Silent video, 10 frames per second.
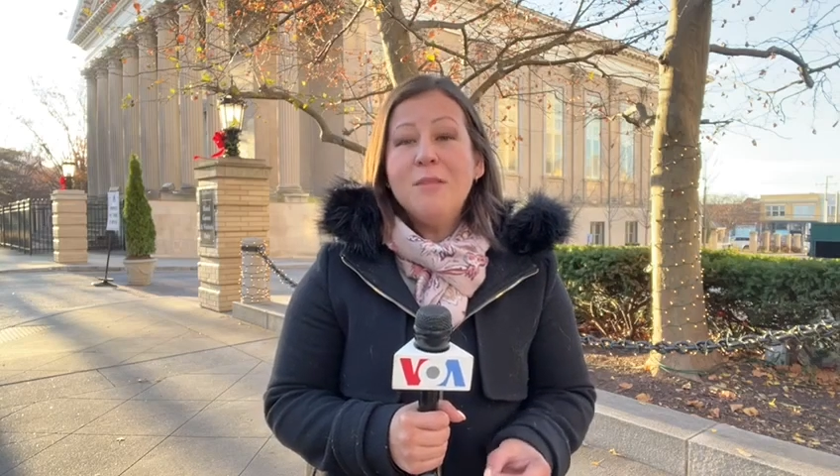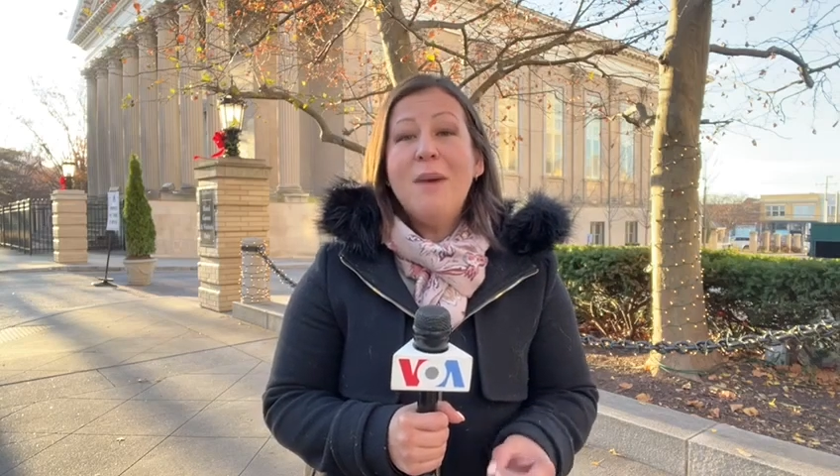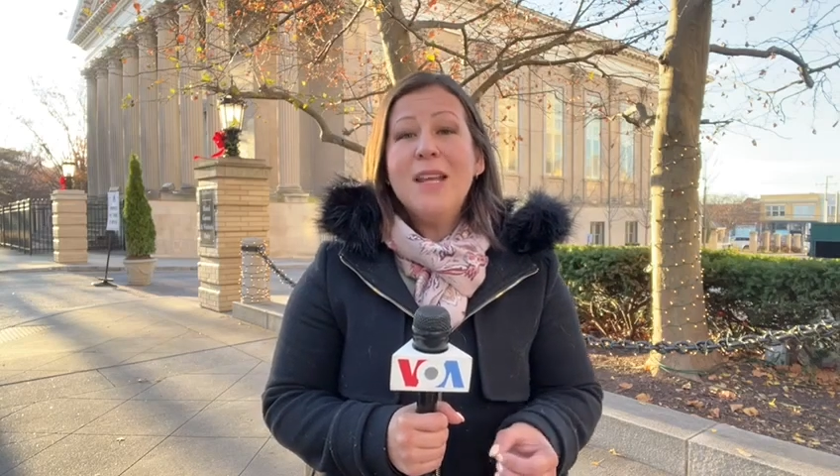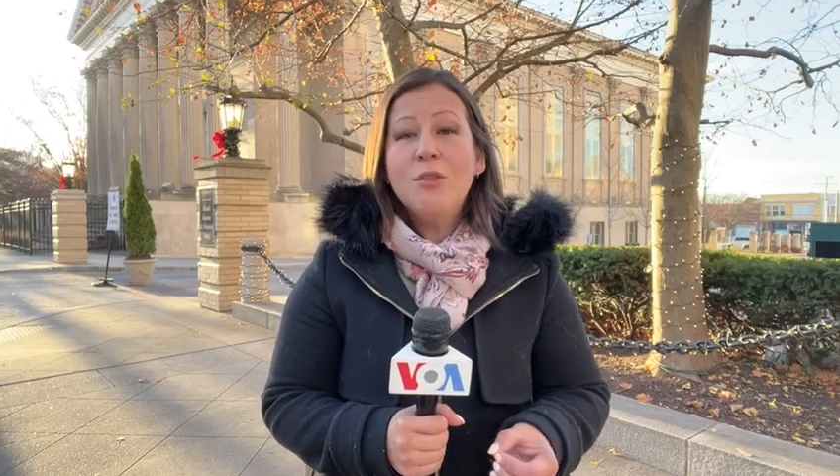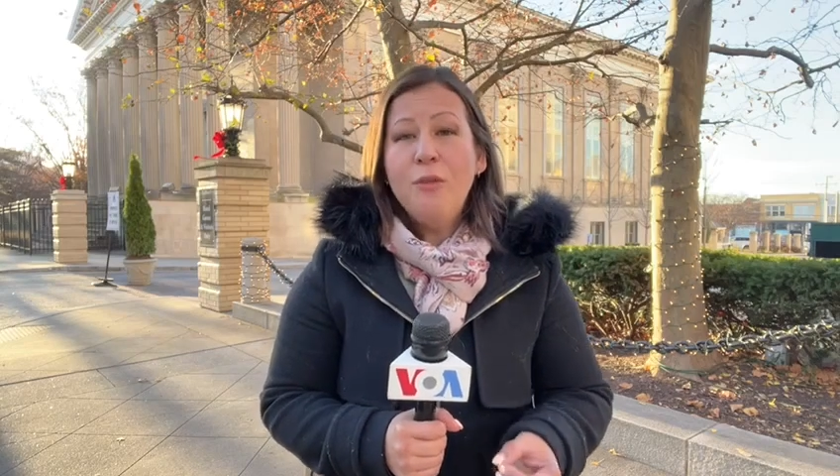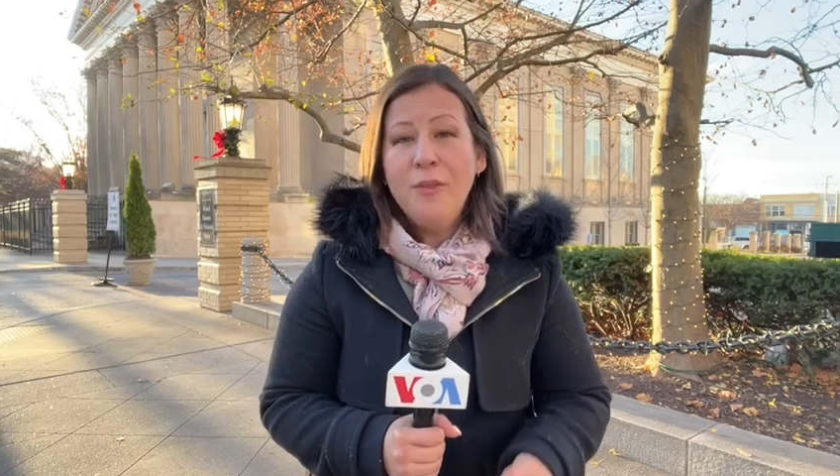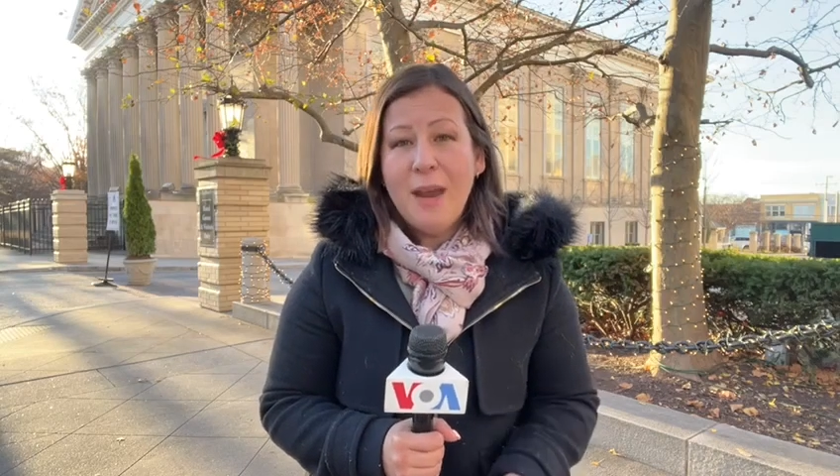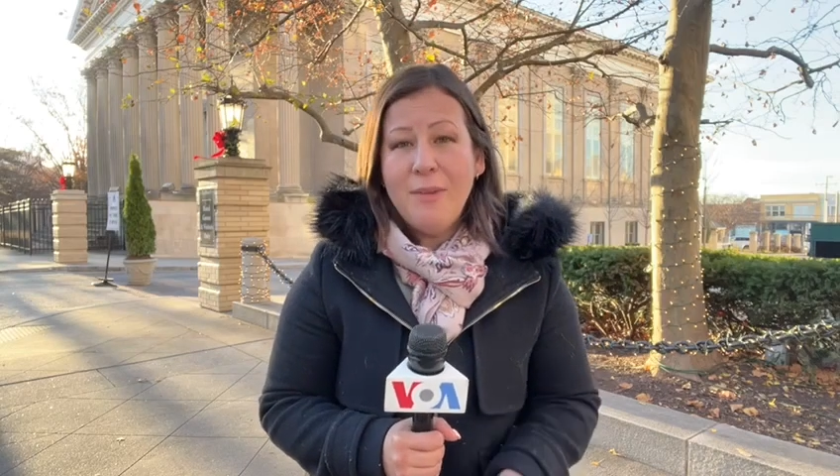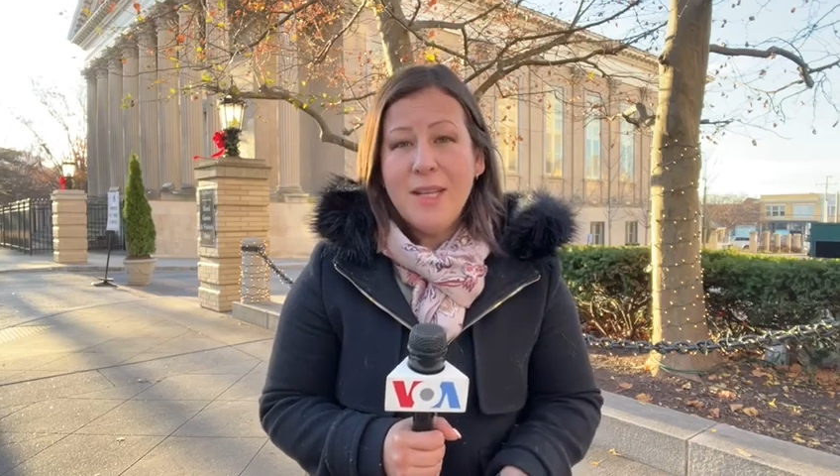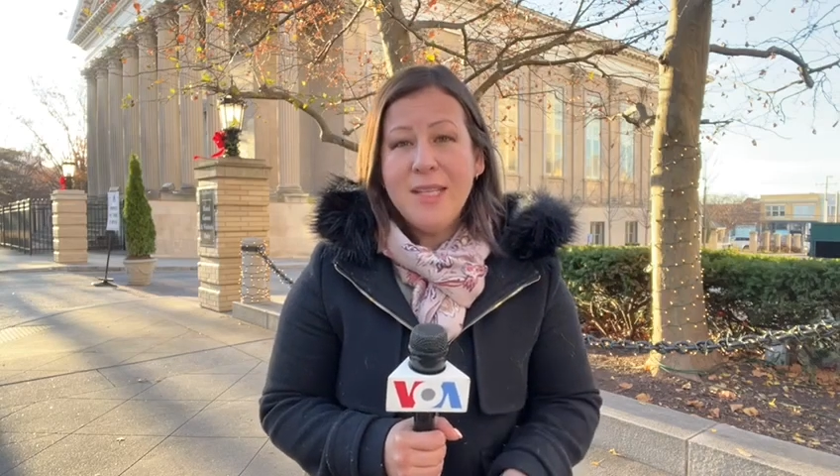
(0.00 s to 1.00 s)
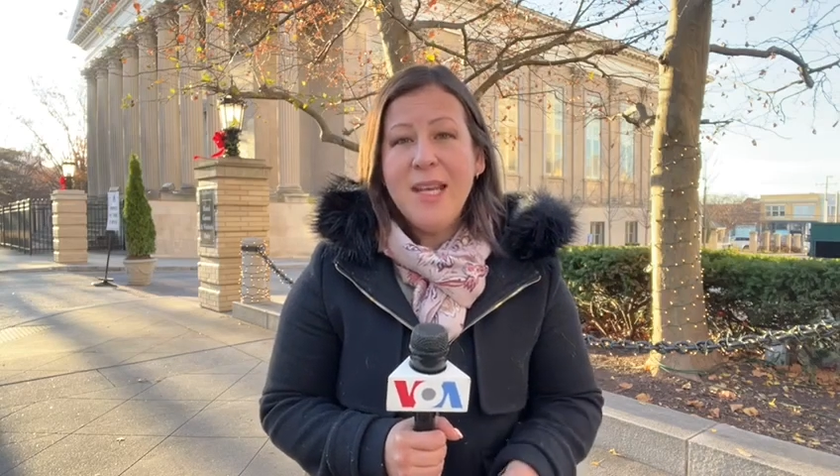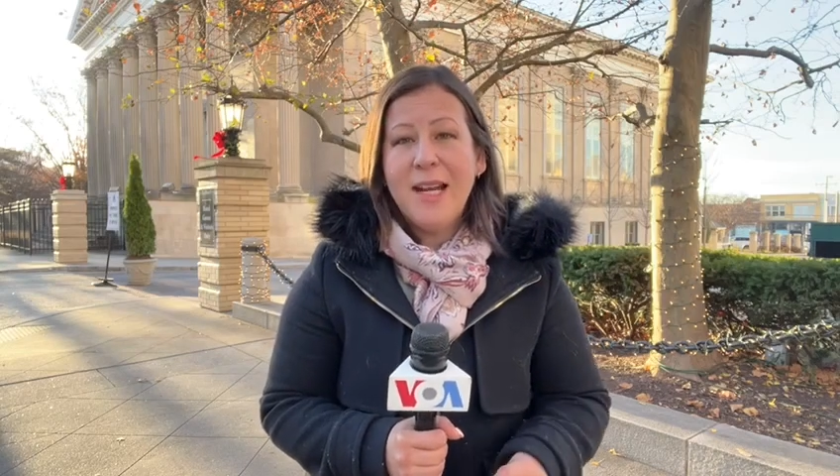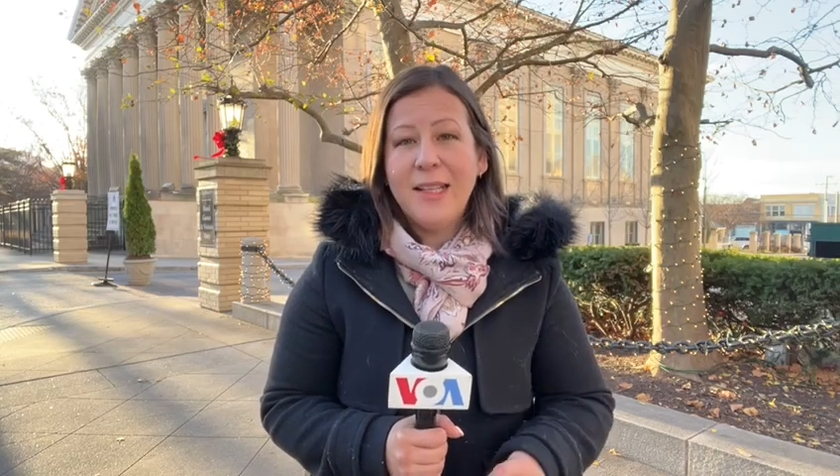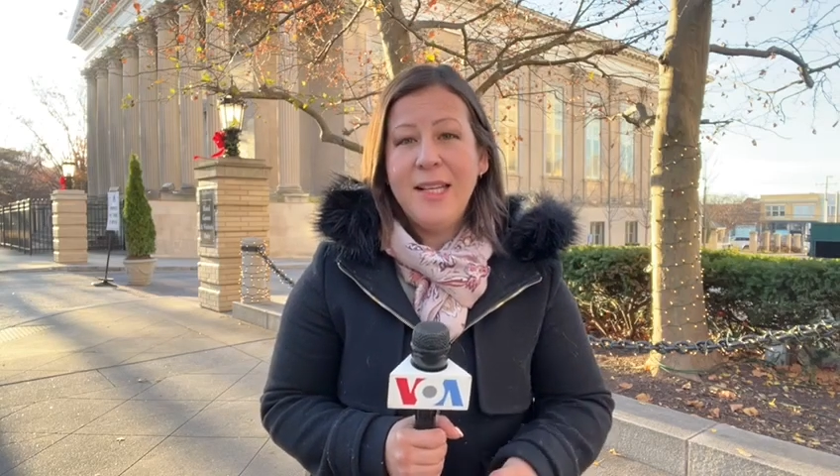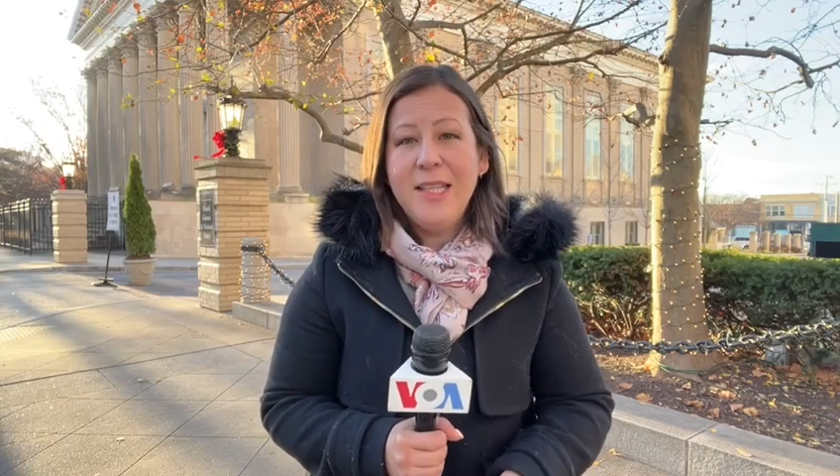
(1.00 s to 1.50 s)
más confiables y
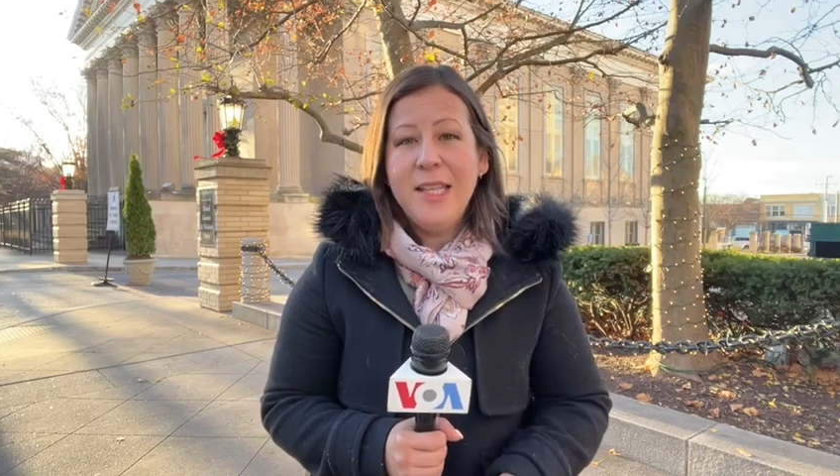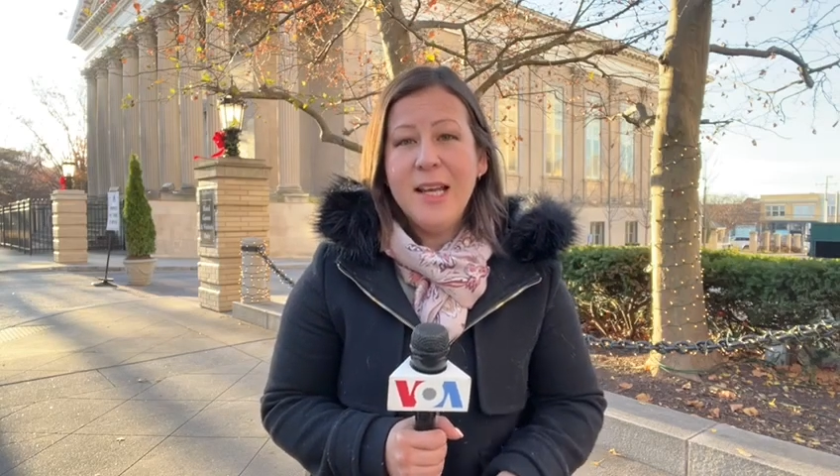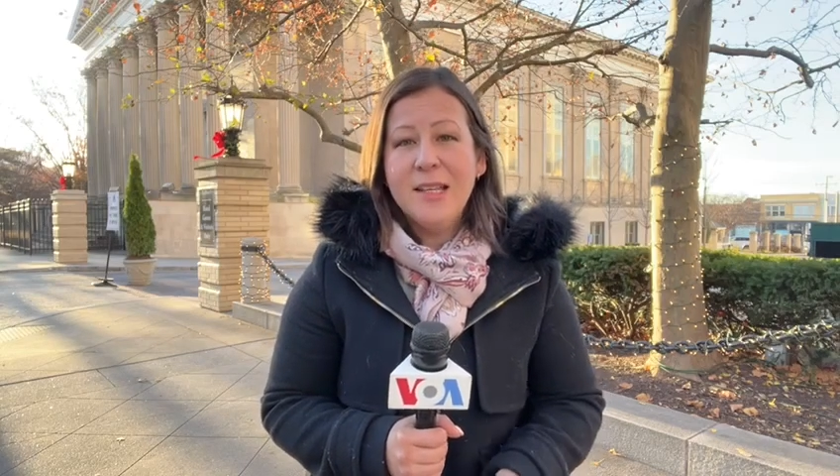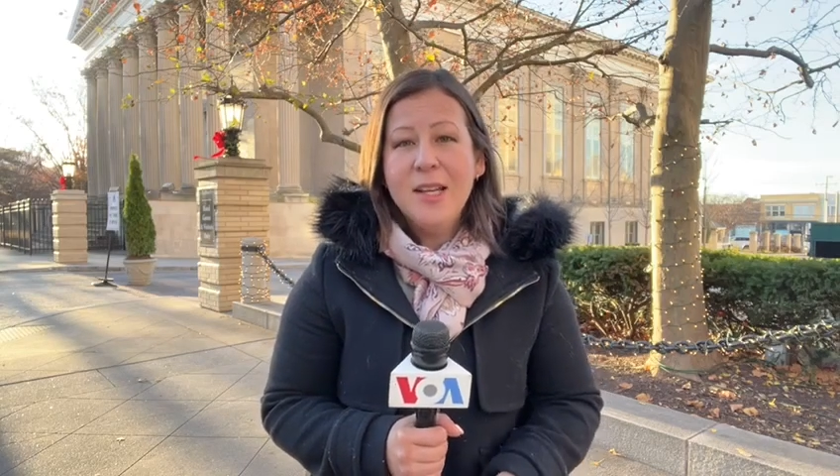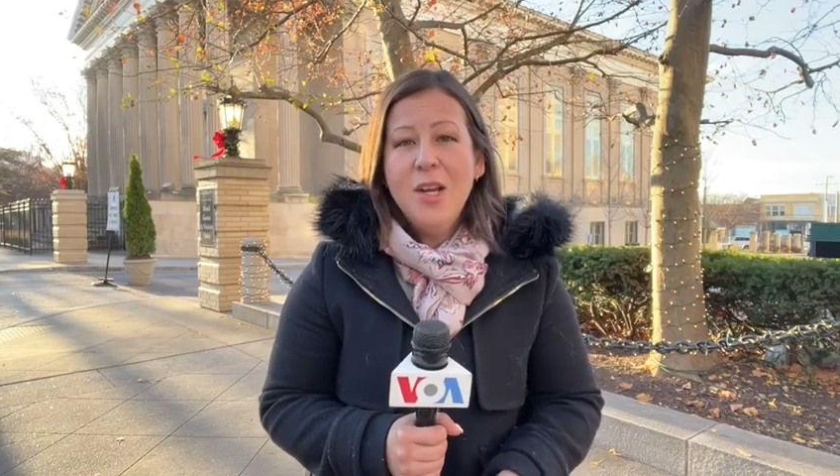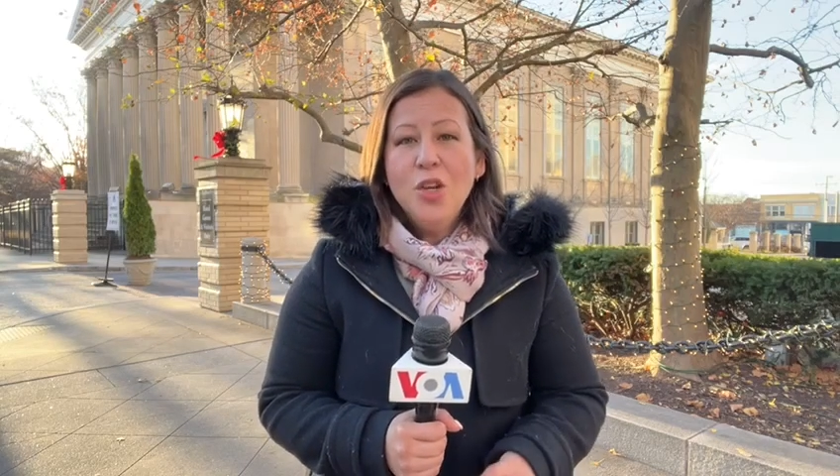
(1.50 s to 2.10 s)
características